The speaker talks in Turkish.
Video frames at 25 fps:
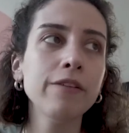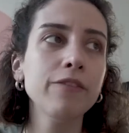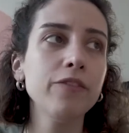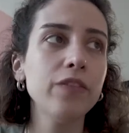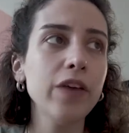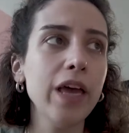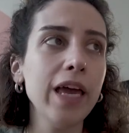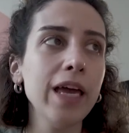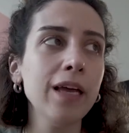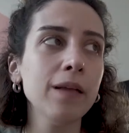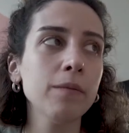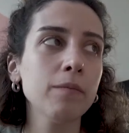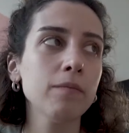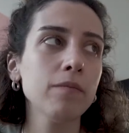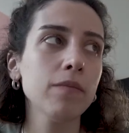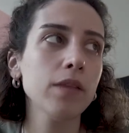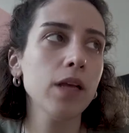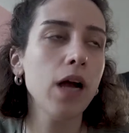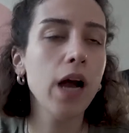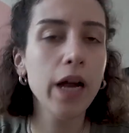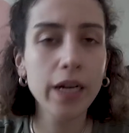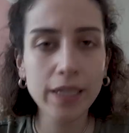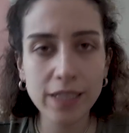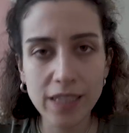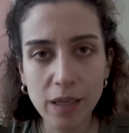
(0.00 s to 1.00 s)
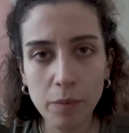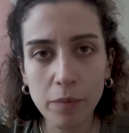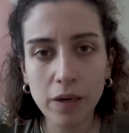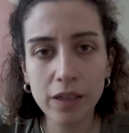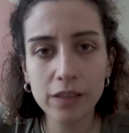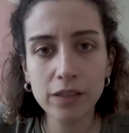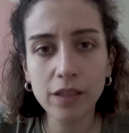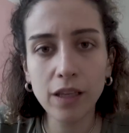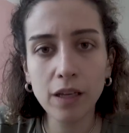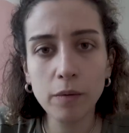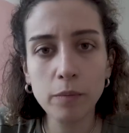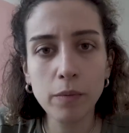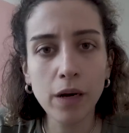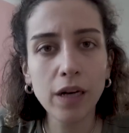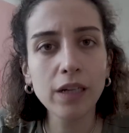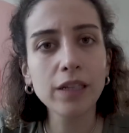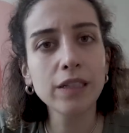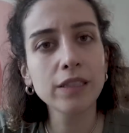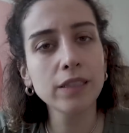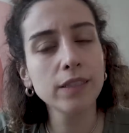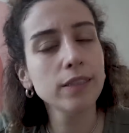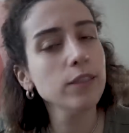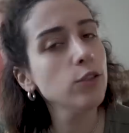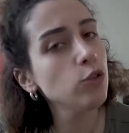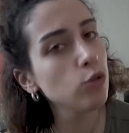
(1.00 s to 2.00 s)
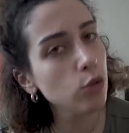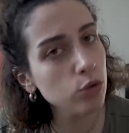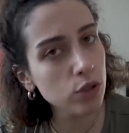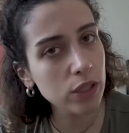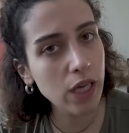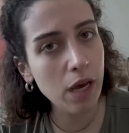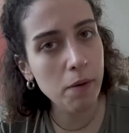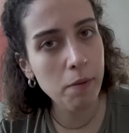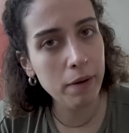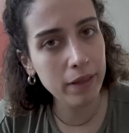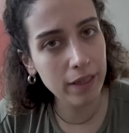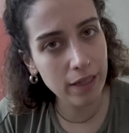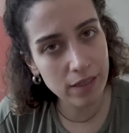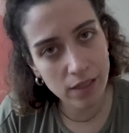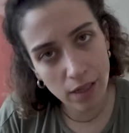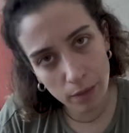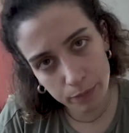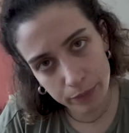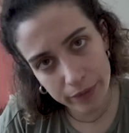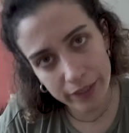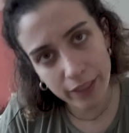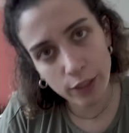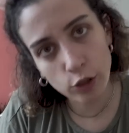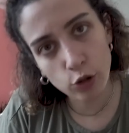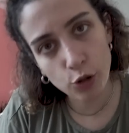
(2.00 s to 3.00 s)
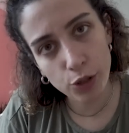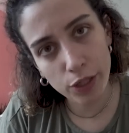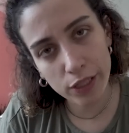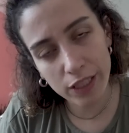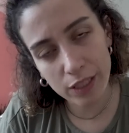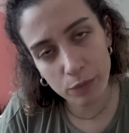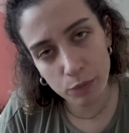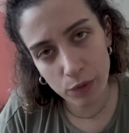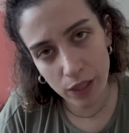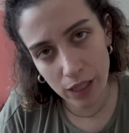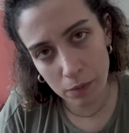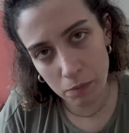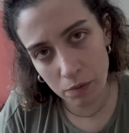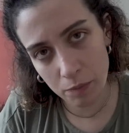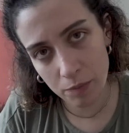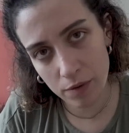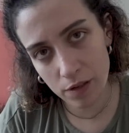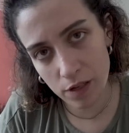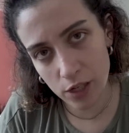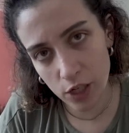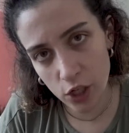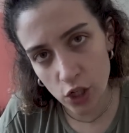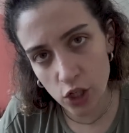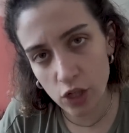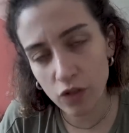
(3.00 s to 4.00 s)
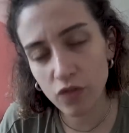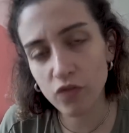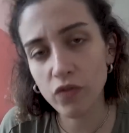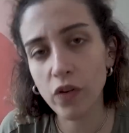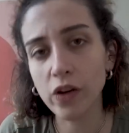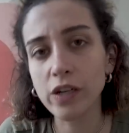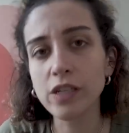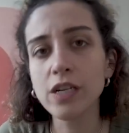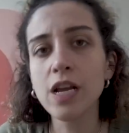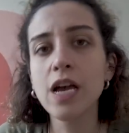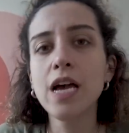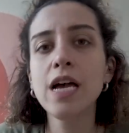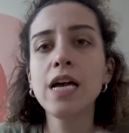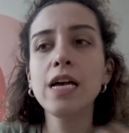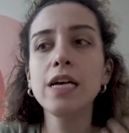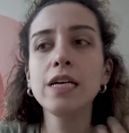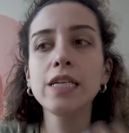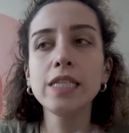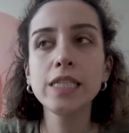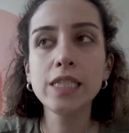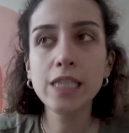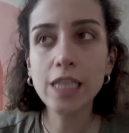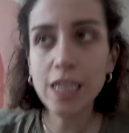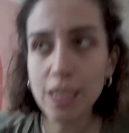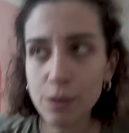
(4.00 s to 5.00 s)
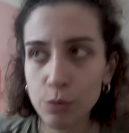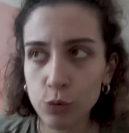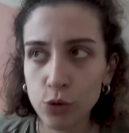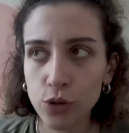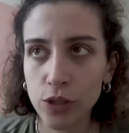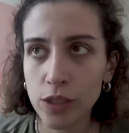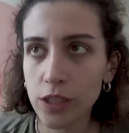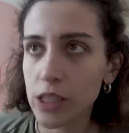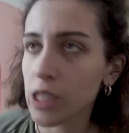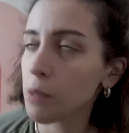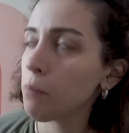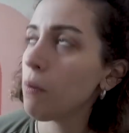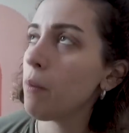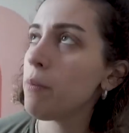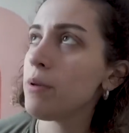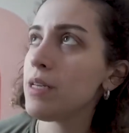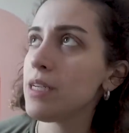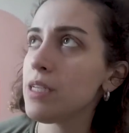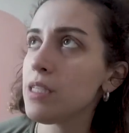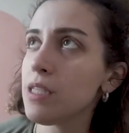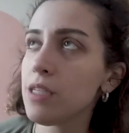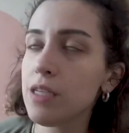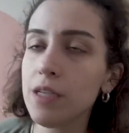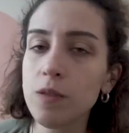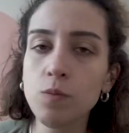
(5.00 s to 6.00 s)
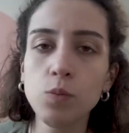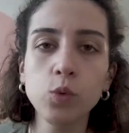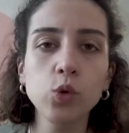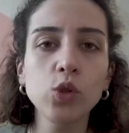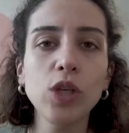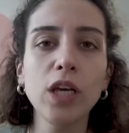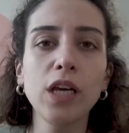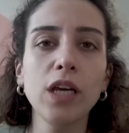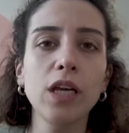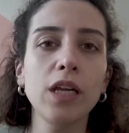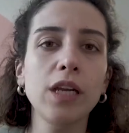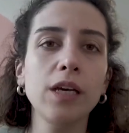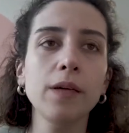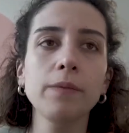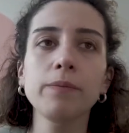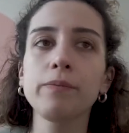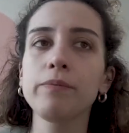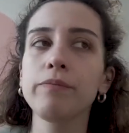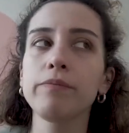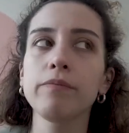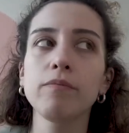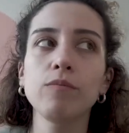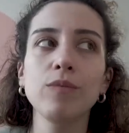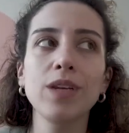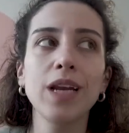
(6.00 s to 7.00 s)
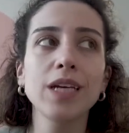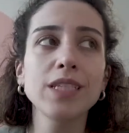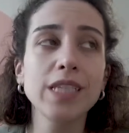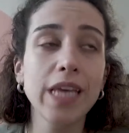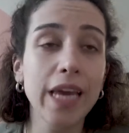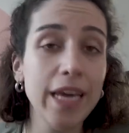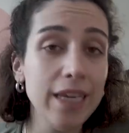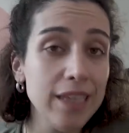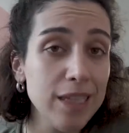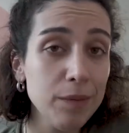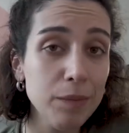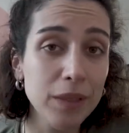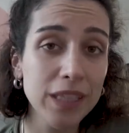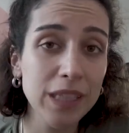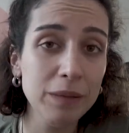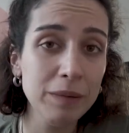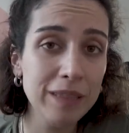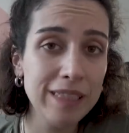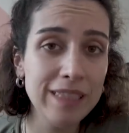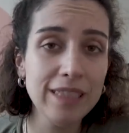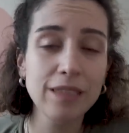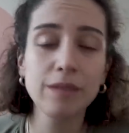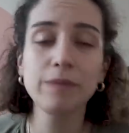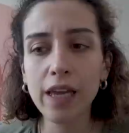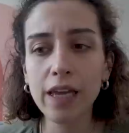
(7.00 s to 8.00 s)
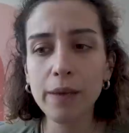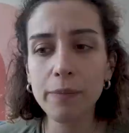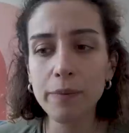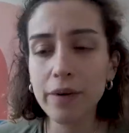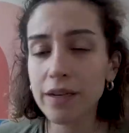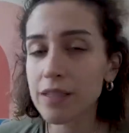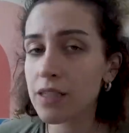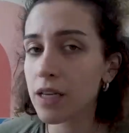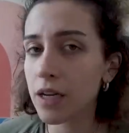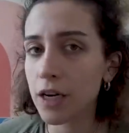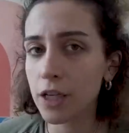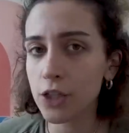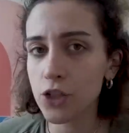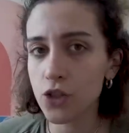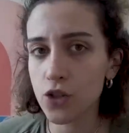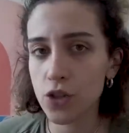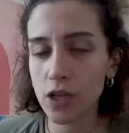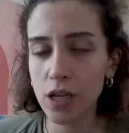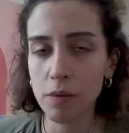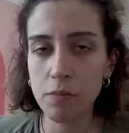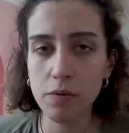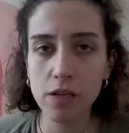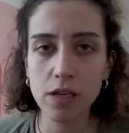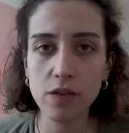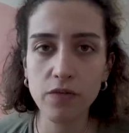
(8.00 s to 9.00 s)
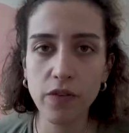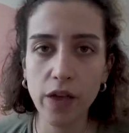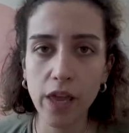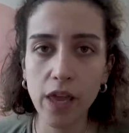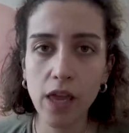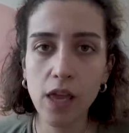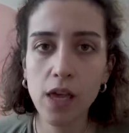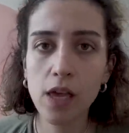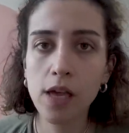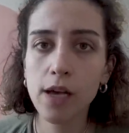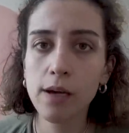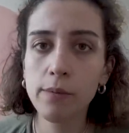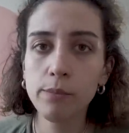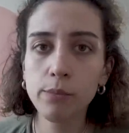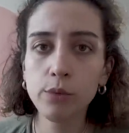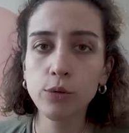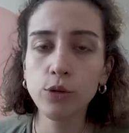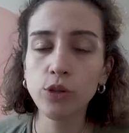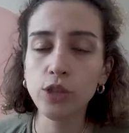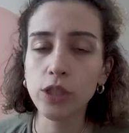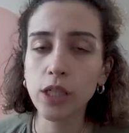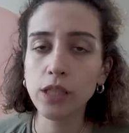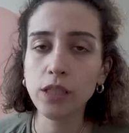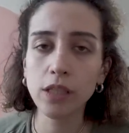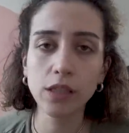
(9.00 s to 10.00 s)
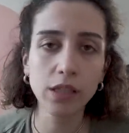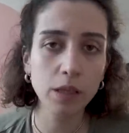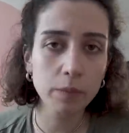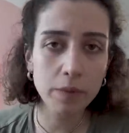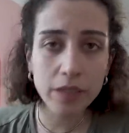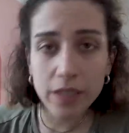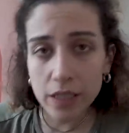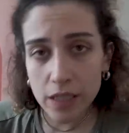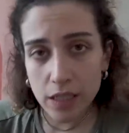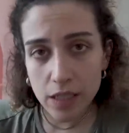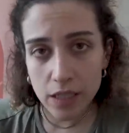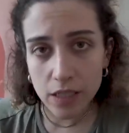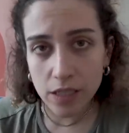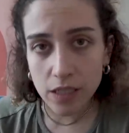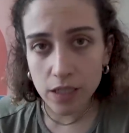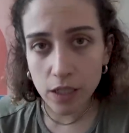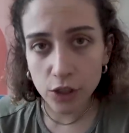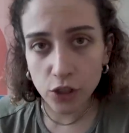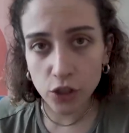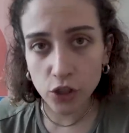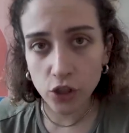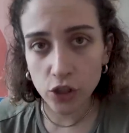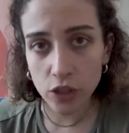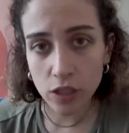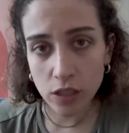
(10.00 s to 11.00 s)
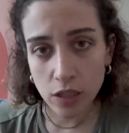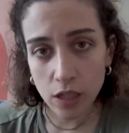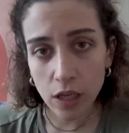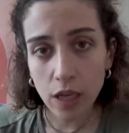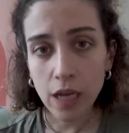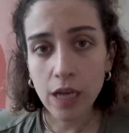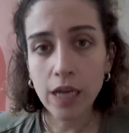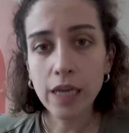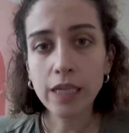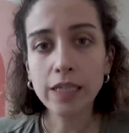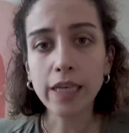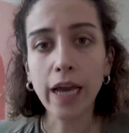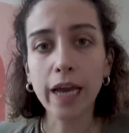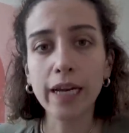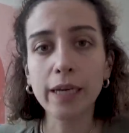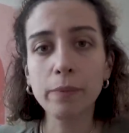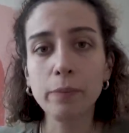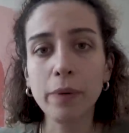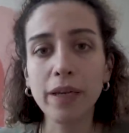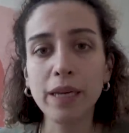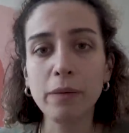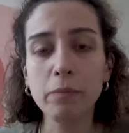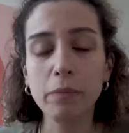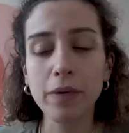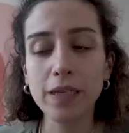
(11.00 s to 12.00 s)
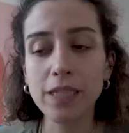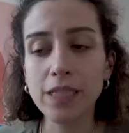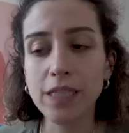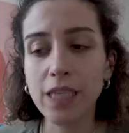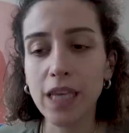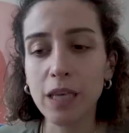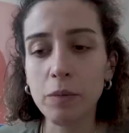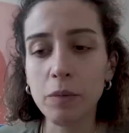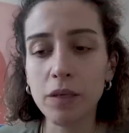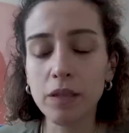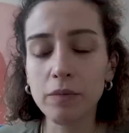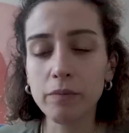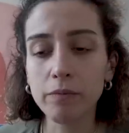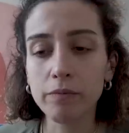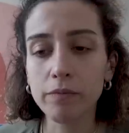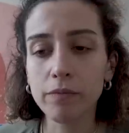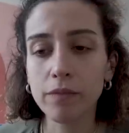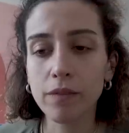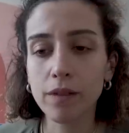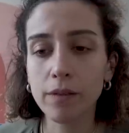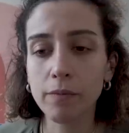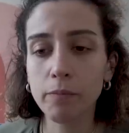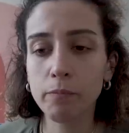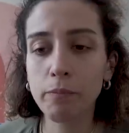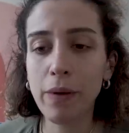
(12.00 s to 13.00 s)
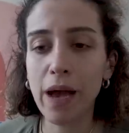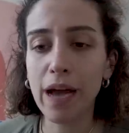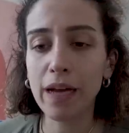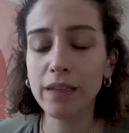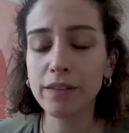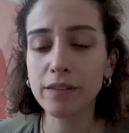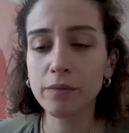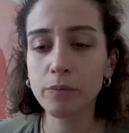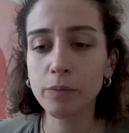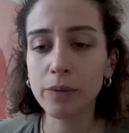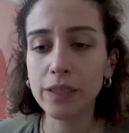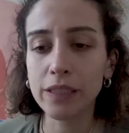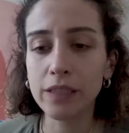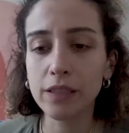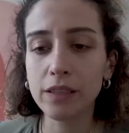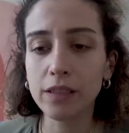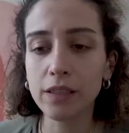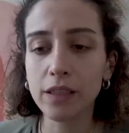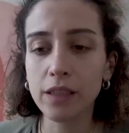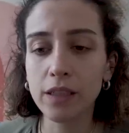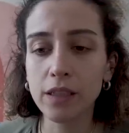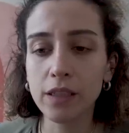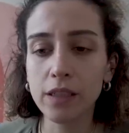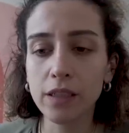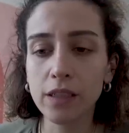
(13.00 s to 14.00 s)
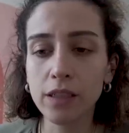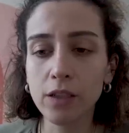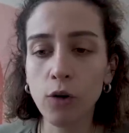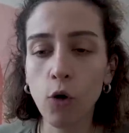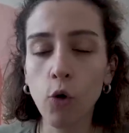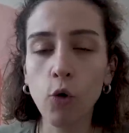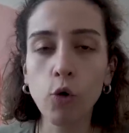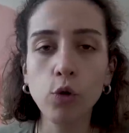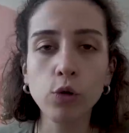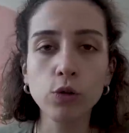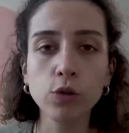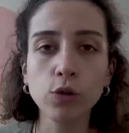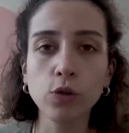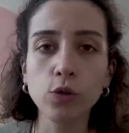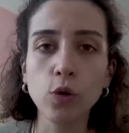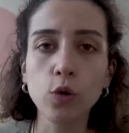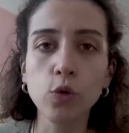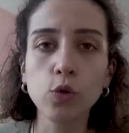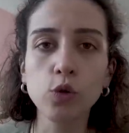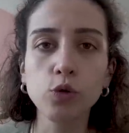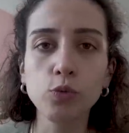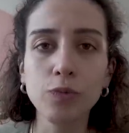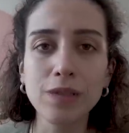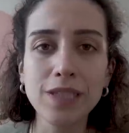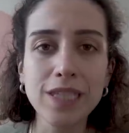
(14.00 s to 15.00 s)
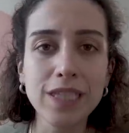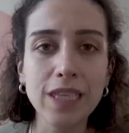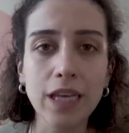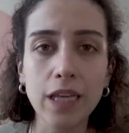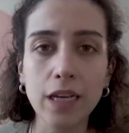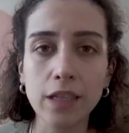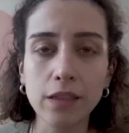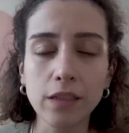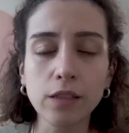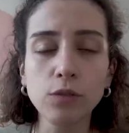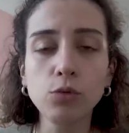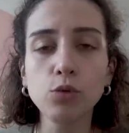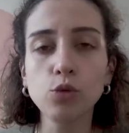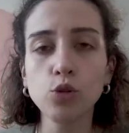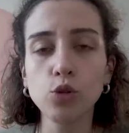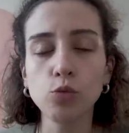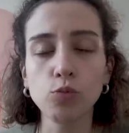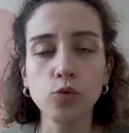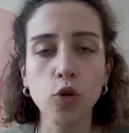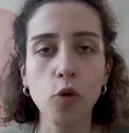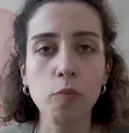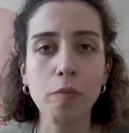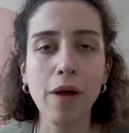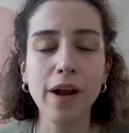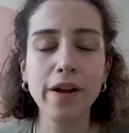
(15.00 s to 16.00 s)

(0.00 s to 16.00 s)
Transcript: Ve Aynı zamanda markaların sosyal medya hesaplarının yönetimi gibi bir işim var. Siz bunu nasıl yapabilirsiniz? Bununla ilgili biraz eğitim alabilir, e, biraz araştırabilir ve bu işe dalabilirsiniz açıkçası. Yani benim mesleğimin ben bir e, okulum okunması gerektiğini düşünmüyorum.